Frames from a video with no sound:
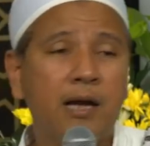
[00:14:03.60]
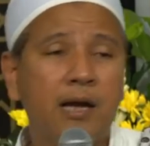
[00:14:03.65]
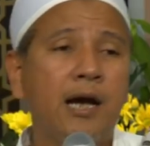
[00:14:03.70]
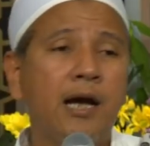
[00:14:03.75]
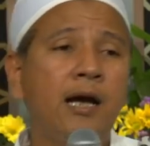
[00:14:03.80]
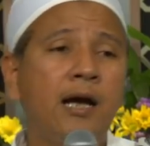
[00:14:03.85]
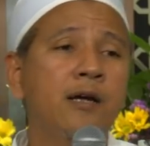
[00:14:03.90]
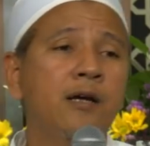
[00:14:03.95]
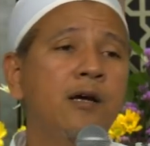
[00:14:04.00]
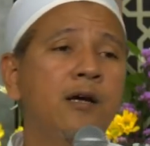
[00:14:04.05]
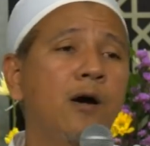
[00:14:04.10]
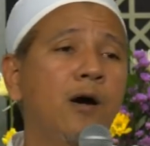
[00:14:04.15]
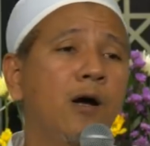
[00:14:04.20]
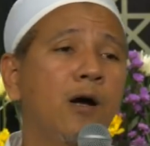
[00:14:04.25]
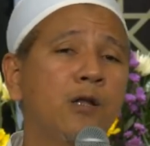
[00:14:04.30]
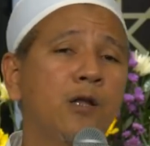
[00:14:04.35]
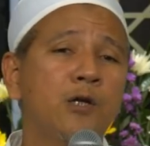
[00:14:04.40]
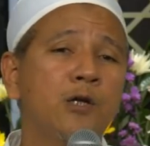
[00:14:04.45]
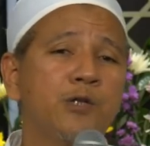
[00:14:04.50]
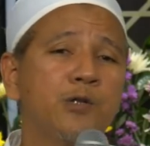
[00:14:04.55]
maka
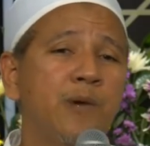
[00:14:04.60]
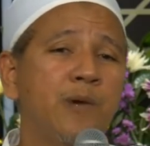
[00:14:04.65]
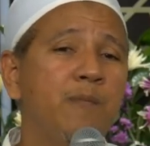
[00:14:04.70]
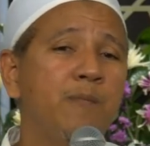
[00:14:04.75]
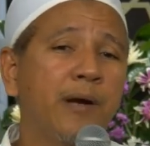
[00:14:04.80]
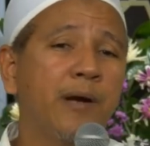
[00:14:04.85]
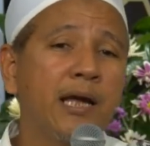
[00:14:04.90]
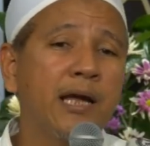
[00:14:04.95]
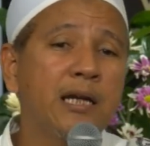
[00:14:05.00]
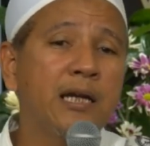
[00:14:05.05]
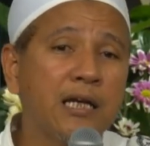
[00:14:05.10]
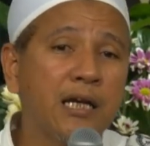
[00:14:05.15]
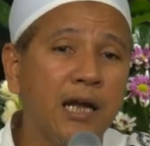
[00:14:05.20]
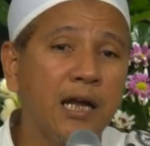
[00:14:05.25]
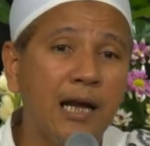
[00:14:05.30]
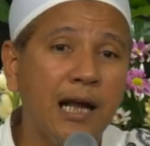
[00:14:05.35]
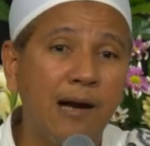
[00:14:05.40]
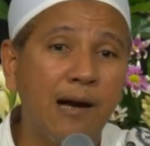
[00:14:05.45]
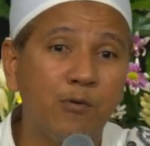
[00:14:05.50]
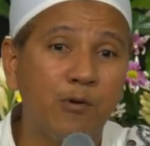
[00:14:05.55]
Allah cuman pengen
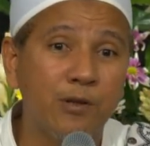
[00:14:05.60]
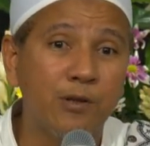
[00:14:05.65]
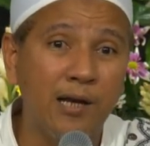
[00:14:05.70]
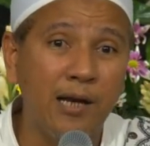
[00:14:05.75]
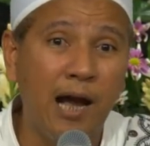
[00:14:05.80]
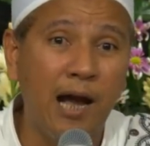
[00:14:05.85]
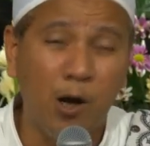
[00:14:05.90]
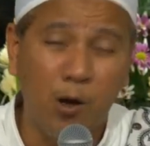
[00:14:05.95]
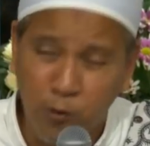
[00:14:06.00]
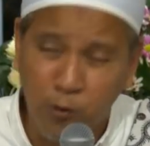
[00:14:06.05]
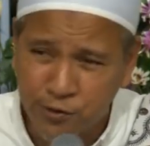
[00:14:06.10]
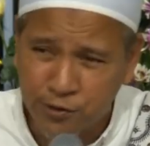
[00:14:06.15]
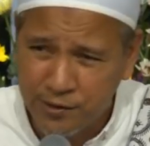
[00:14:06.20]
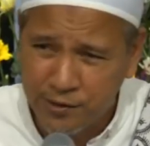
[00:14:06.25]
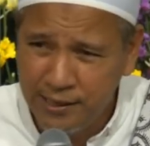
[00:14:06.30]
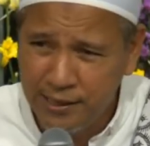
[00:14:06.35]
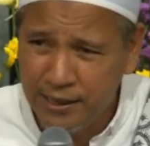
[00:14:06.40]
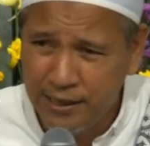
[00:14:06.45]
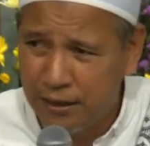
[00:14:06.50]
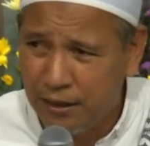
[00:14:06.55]
dengar kamu teriak
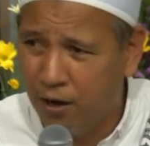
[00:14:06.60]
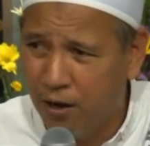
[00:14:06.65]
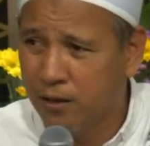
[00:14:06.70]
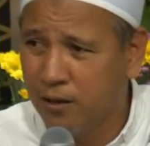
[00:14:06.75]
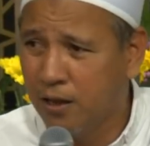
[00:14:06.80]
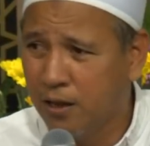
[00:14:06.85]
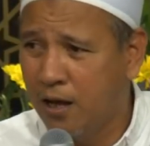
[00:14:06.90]
Gusti ya